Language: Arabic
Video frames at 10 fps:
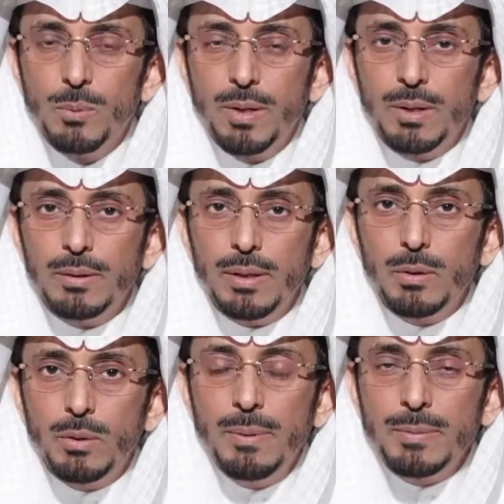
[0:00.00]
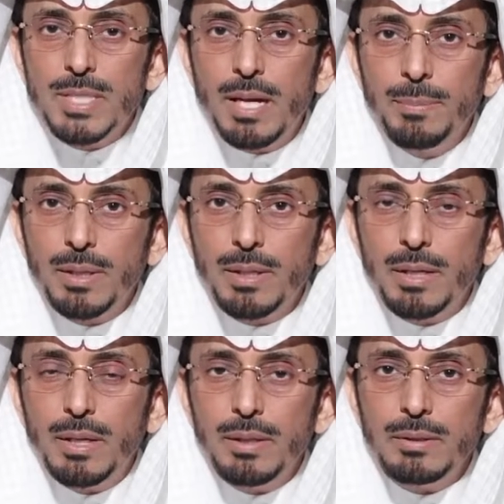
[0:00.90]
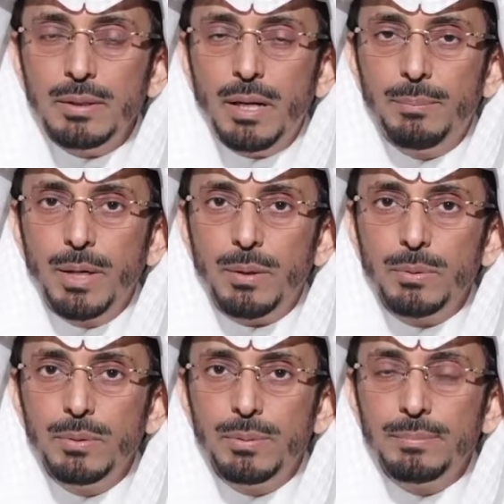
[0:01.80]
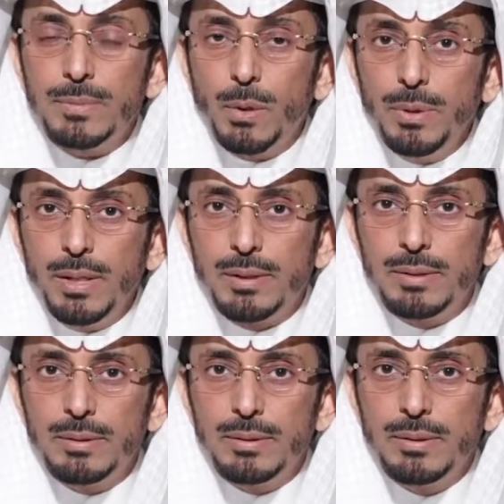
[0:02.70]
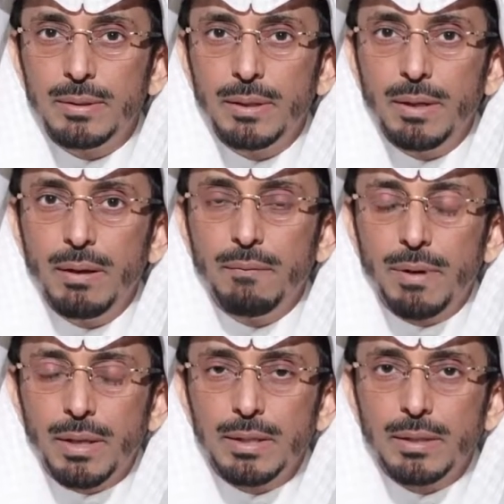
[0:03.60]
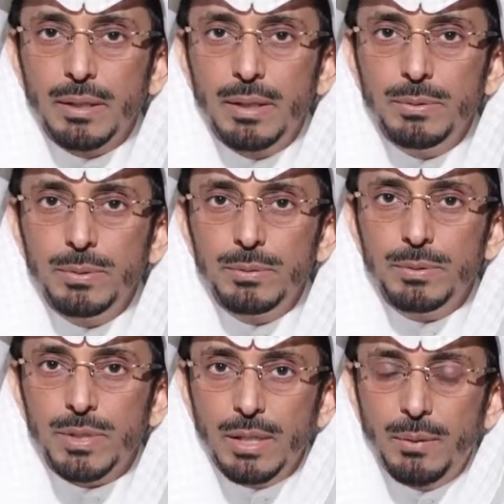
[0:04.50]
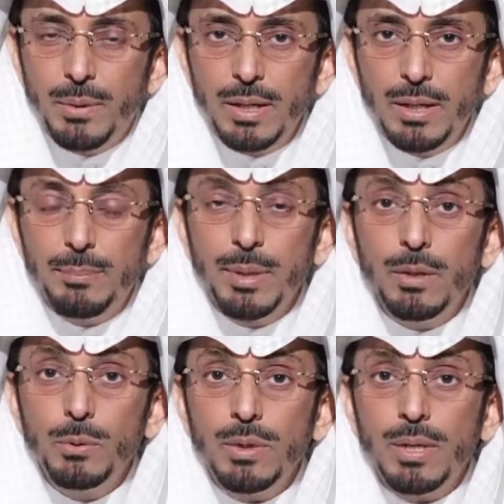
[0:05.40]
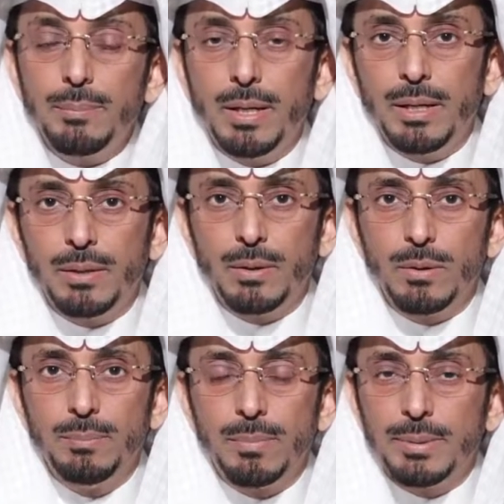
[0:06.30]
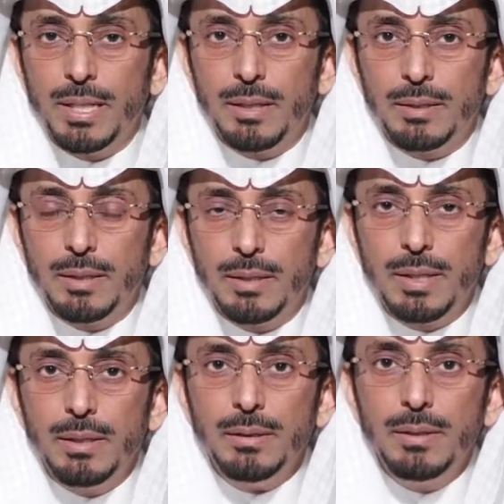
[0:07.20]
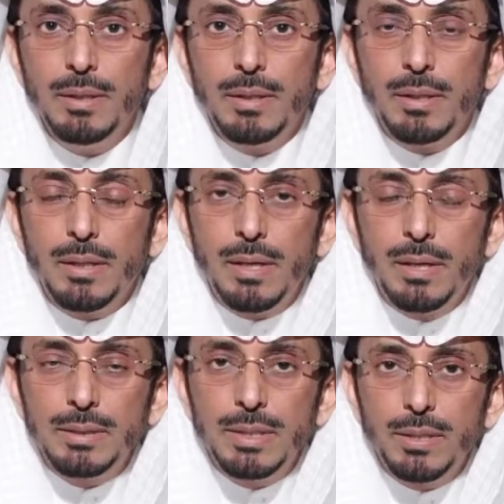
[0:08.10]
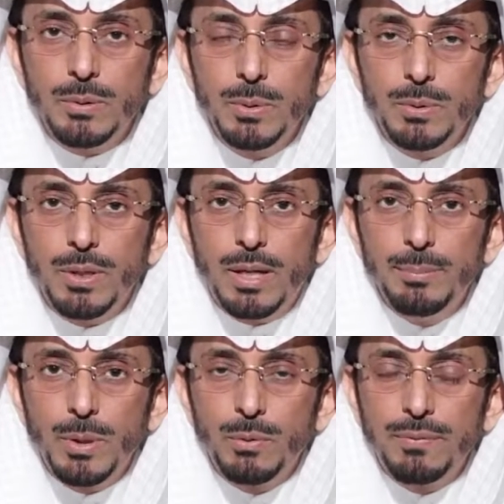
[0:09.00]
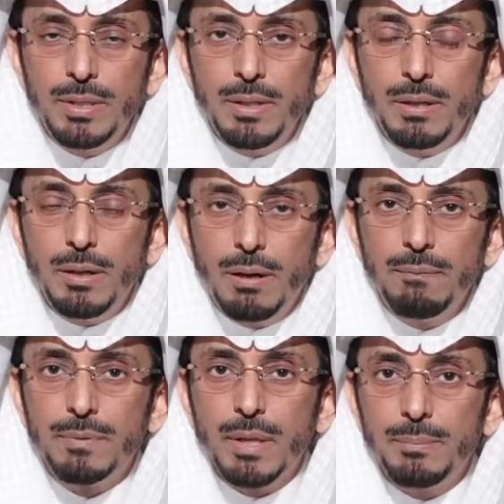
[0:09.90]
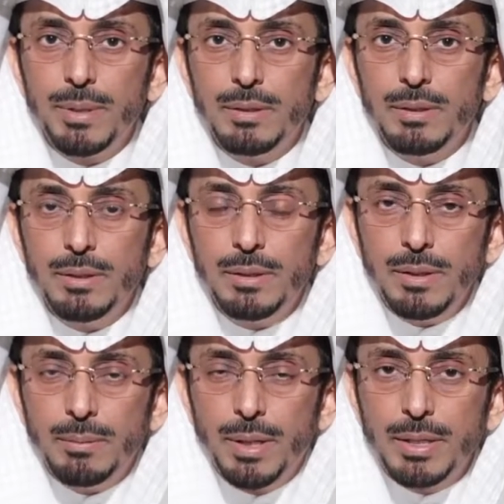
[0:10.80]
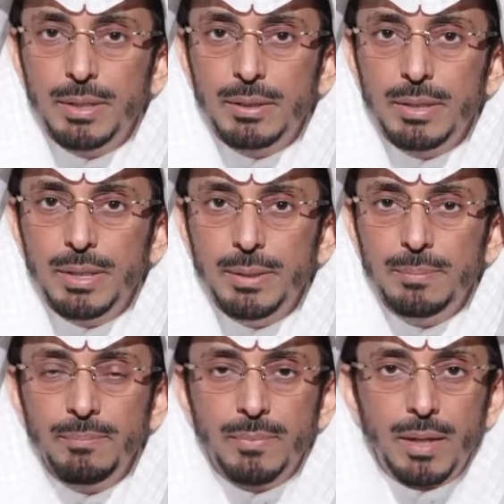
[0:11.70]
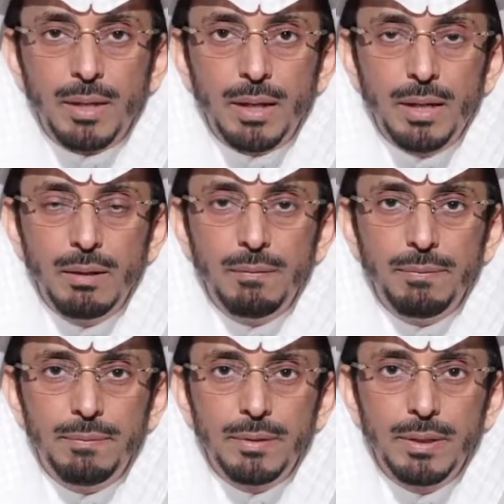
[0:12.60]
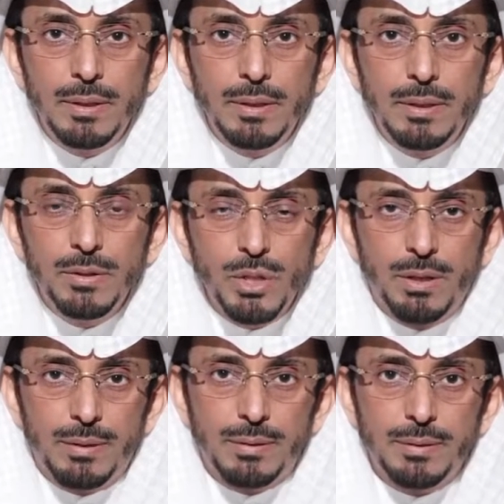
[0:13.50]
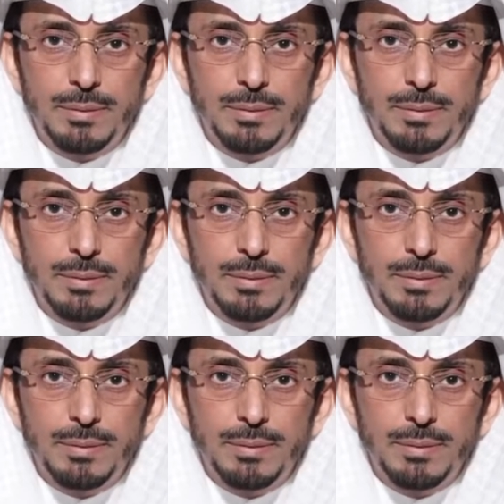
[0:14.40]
والأمم السابقة كانت أعمارهم طويلة فأراد الله جل وعلا بأن يكرم هذه الأمة بهذه الليلة التي يكون العمل فيها أفضل من عبادة ألف شهر